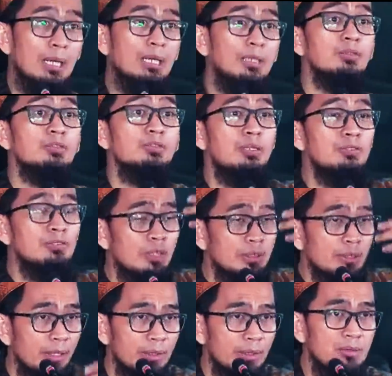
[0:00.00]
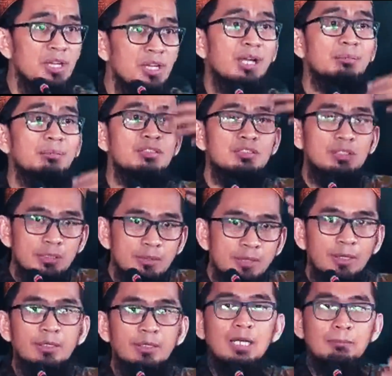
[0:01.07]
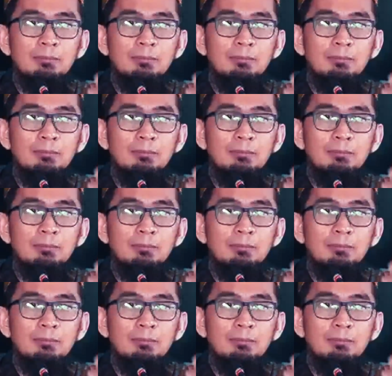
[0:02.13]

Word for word: Nah kalau sedang cerita itu, jangan menceritakan